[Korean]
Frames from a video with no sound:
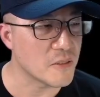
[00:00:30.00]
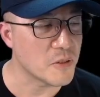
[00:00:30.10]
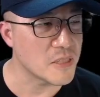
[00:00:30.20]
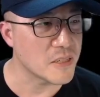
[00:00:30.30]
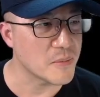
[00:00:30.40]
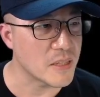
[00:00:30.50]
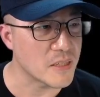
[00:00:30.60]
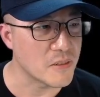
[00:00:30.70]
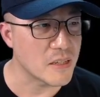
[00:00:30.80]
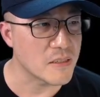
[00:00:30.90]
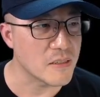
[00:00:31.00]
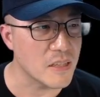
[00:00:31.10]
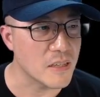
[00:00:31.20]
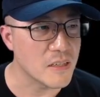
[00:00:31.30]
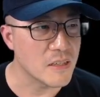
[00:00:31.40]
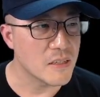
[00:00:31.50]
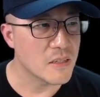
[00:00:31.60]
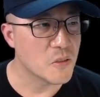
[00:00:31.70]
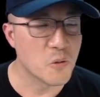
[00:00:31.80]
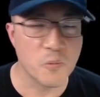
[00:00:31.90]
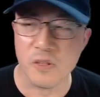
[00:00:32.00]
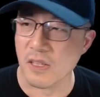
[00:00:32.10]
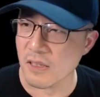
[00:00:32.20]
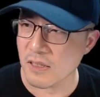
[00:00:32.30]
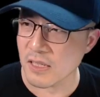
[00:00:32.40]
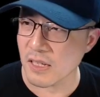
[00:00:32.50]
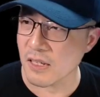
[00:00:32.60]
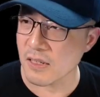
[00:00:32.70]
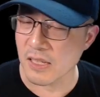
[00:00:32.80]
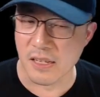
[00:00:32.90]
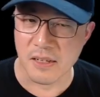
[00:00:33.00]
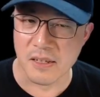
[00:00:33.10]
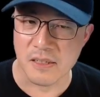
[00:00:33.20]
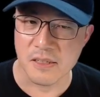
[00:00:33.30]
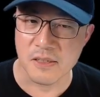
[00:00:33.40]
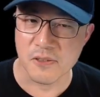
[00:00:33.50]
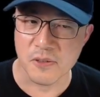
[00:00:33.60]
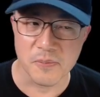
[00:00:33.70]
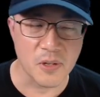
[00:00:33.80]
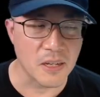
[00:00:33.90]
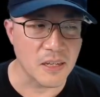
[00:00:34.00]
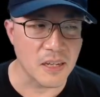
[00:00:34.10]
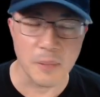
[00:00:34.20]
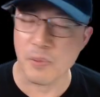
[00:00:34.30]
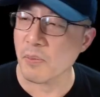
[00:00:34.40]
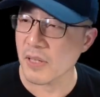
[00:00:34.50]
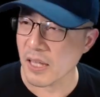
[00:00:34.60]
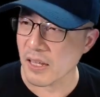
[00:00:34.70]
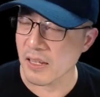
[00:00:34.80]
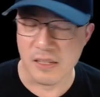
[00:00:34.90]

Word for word: 회사에서 만든 것 같은데 요번에는 이제 그냥 그 좀 뭐랄까 가볍게